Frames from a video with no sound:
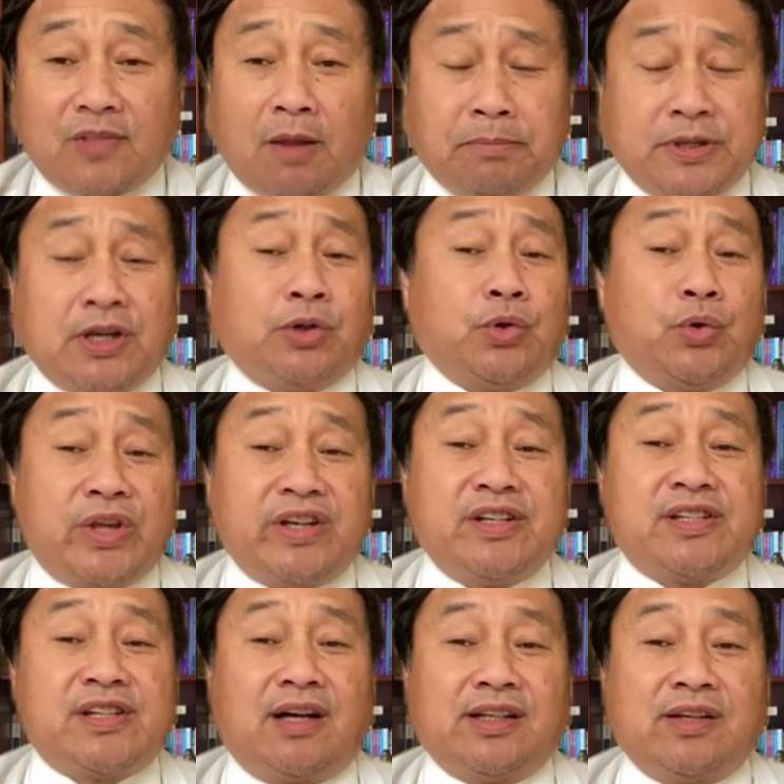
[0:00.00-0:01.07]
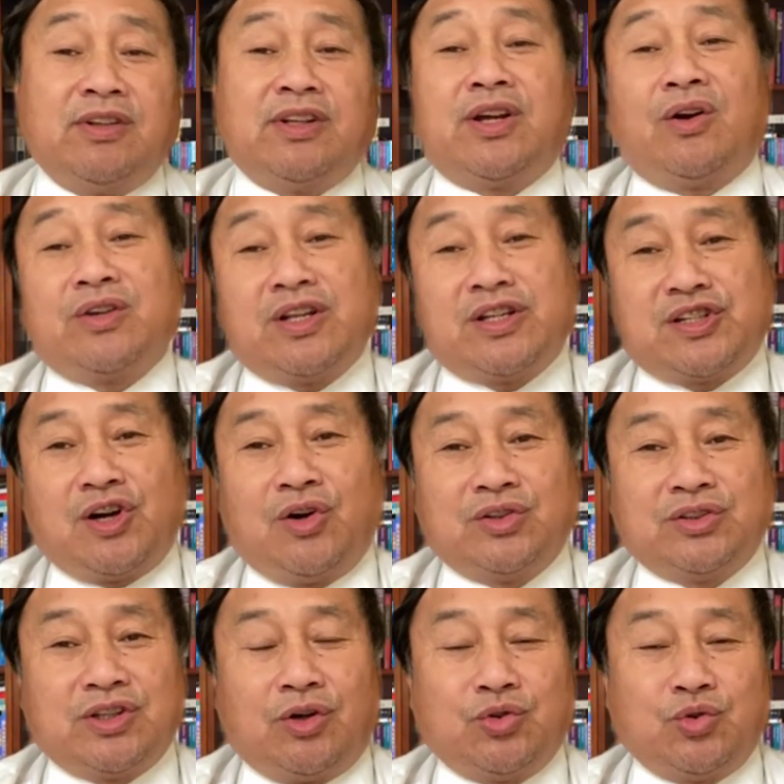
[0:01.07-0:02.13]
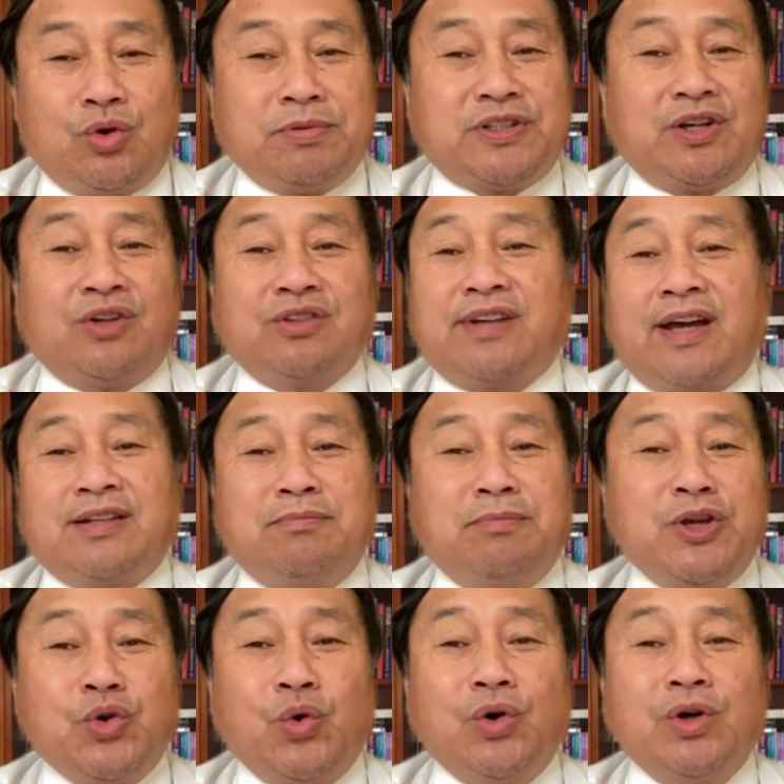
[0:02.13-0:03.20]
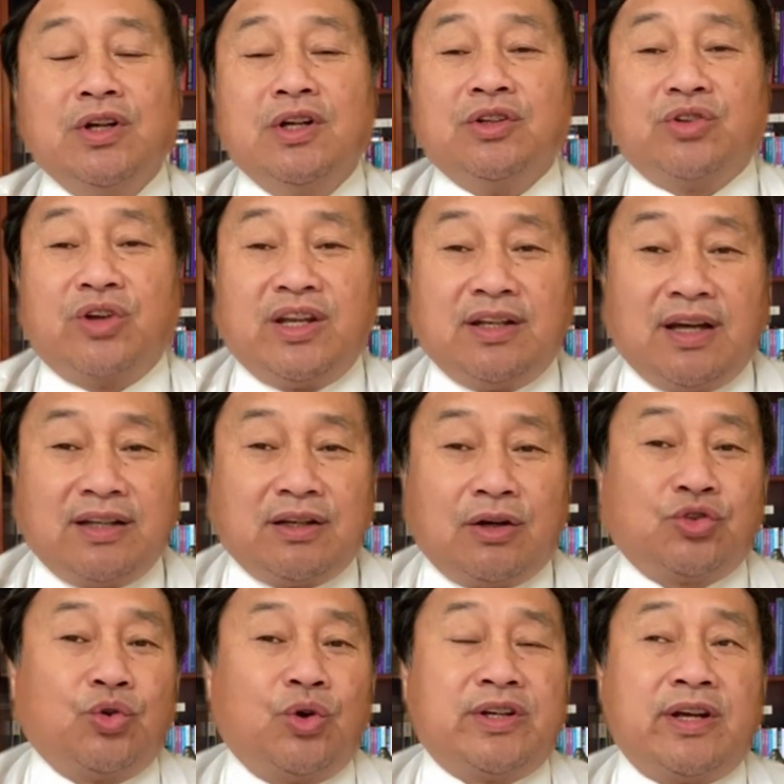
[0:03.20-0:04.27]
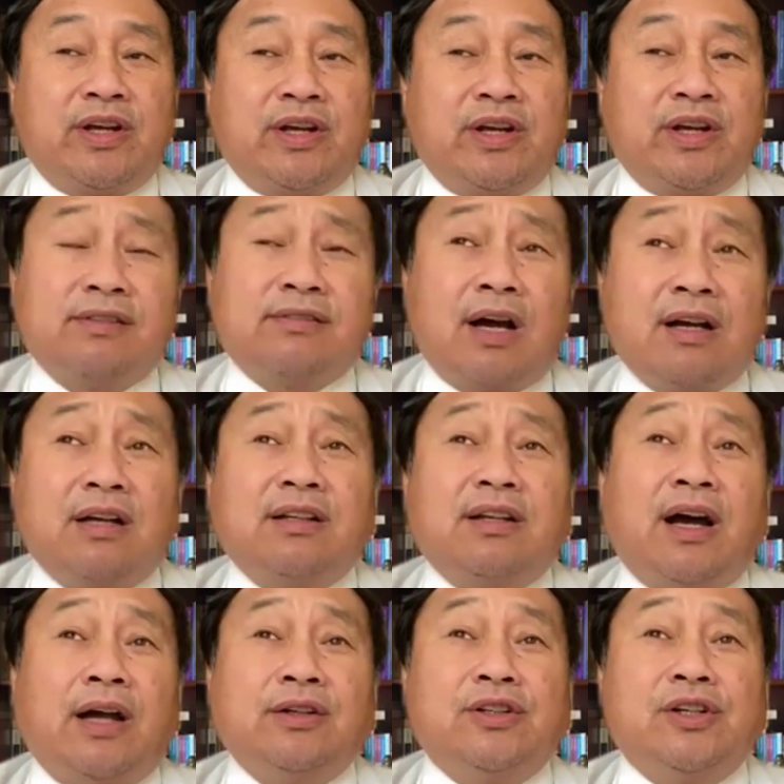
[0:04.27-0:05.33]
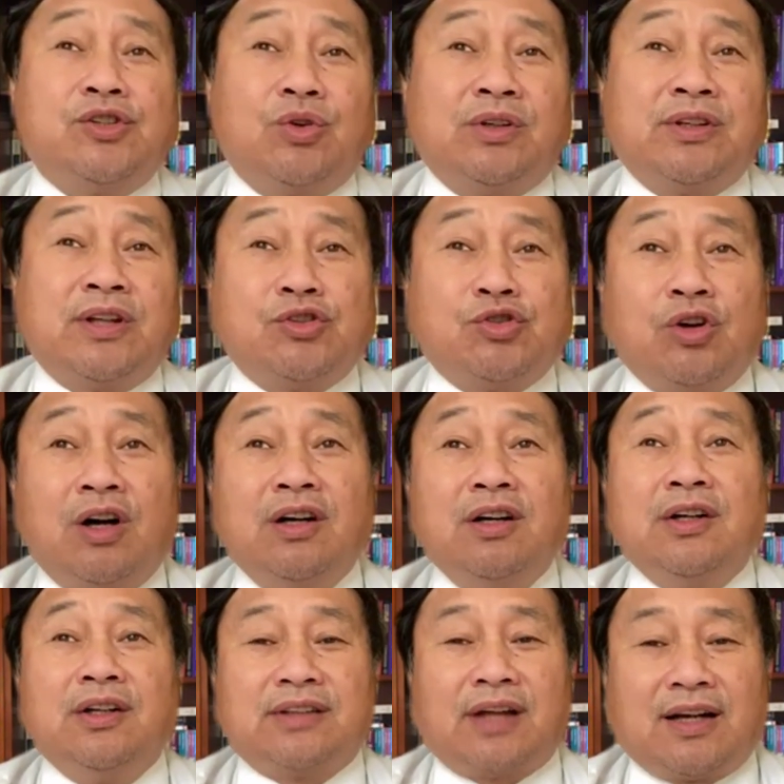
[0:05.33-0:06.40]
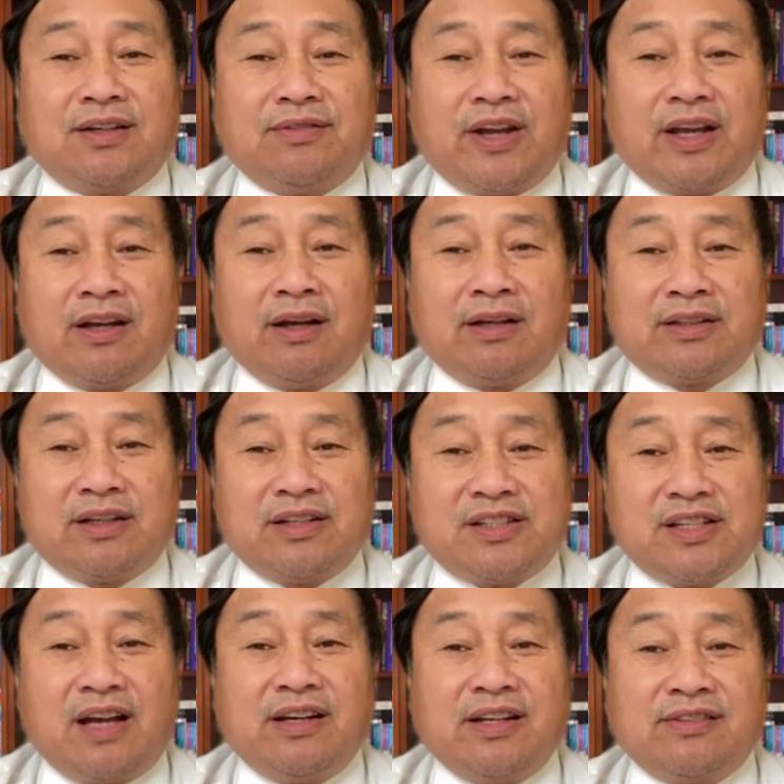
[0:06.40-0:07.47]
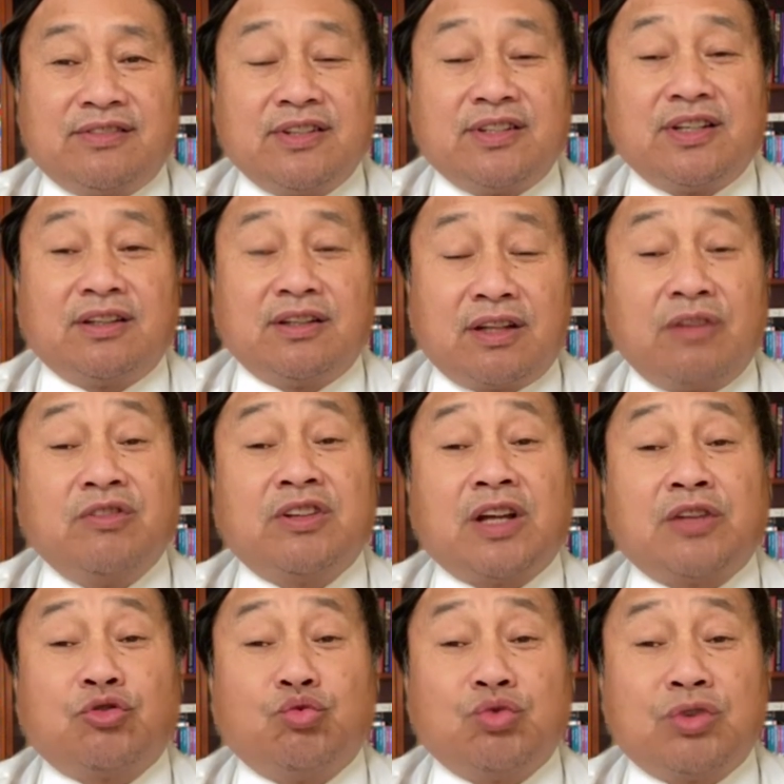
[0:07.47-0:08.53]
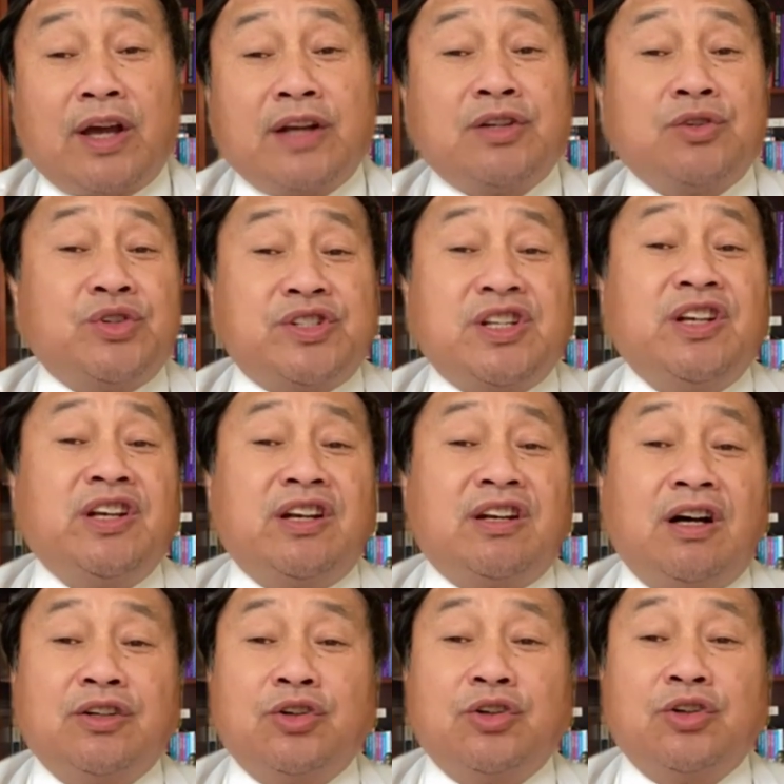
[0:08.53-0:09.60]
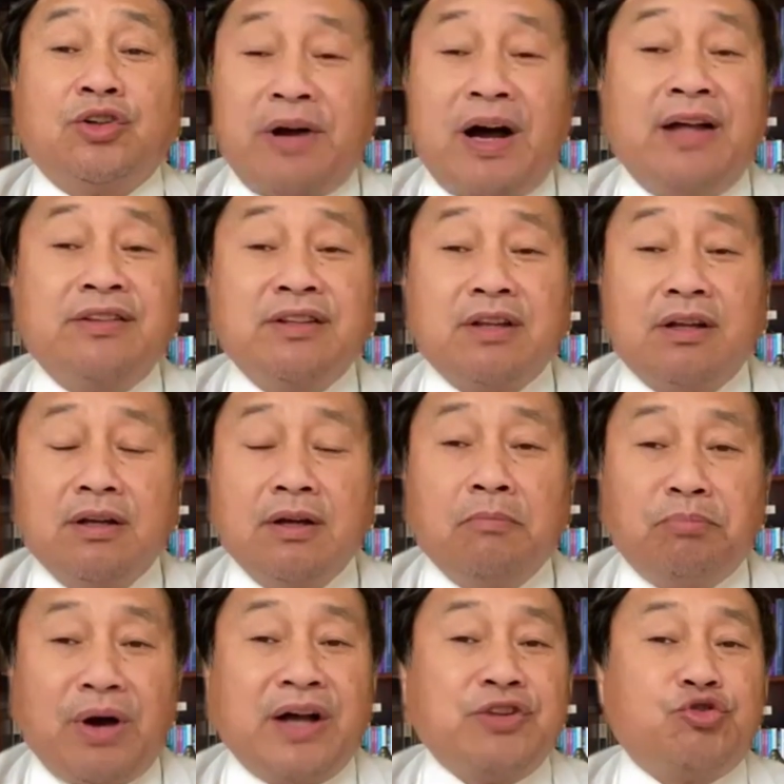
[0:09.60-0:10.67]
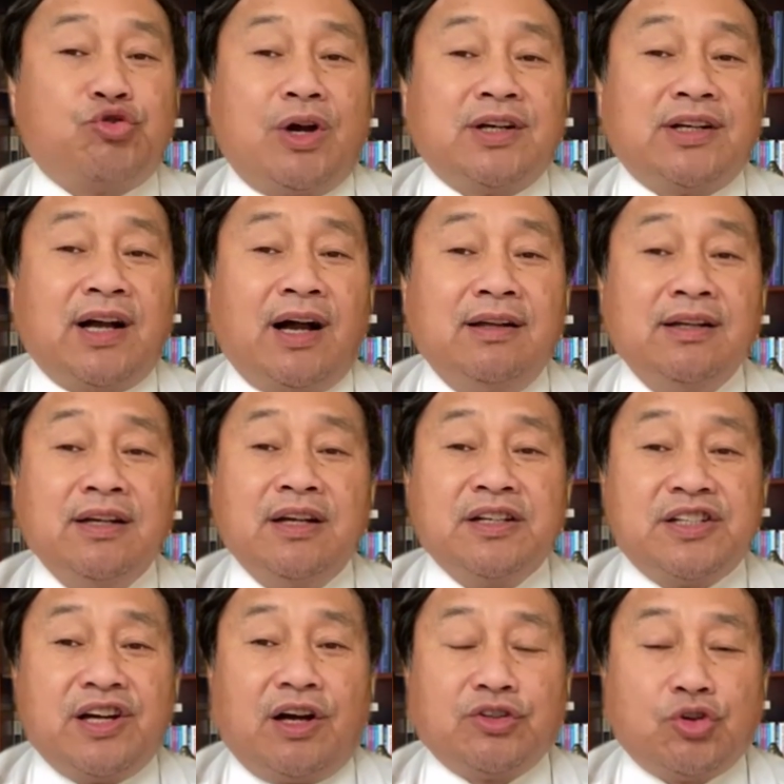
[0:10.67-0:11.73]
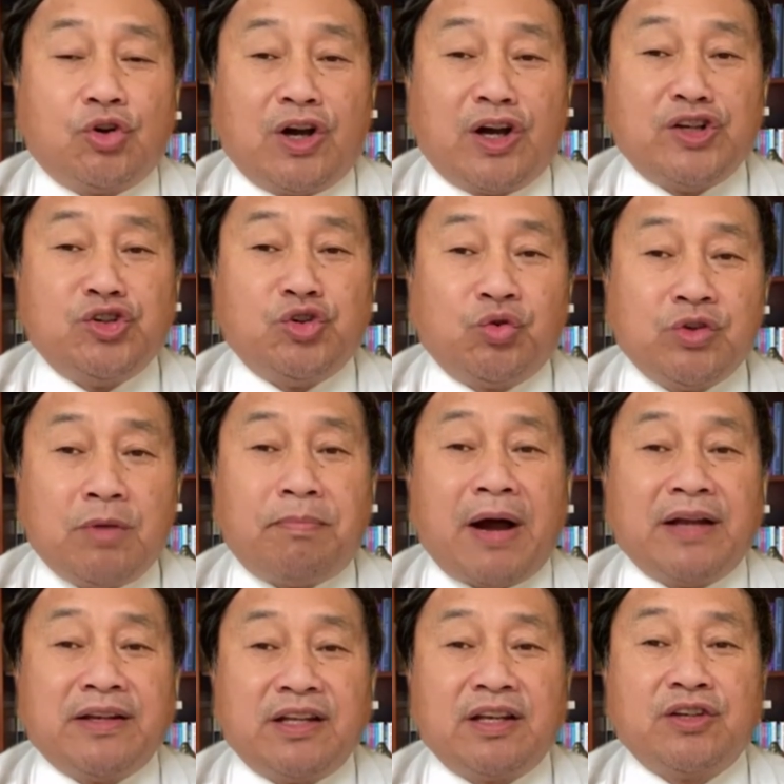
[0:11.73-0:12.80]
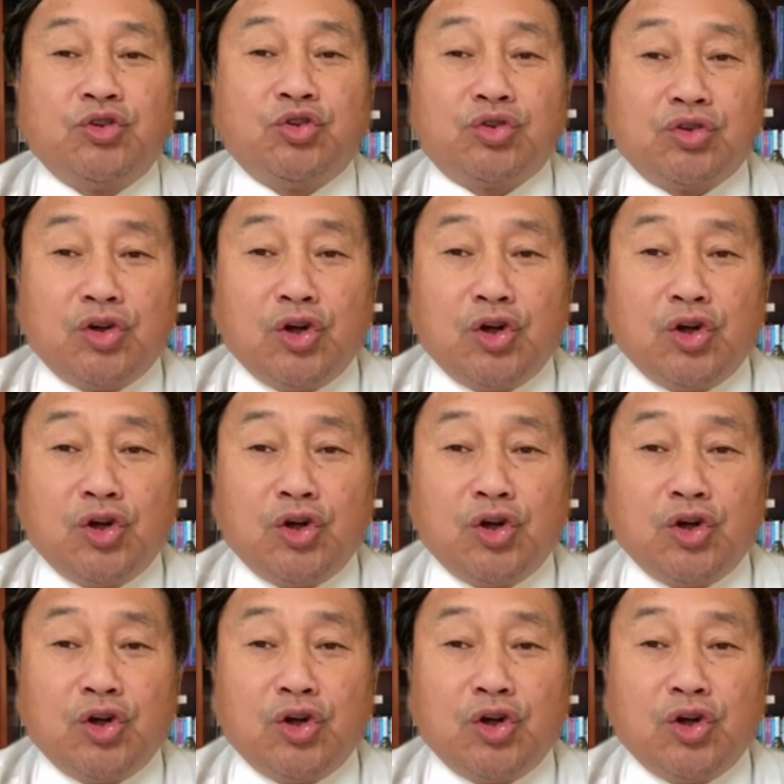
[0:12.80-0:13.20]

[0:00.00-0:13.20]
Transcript: 比较有影响的，因为挑那小小卜小崽子没用，所以呢要做这个。第三个呢，还有人说呢，说他是为了这个建立自己的，因为他独裁之后心理上有些不安不安全感，这样就很容易把那些有。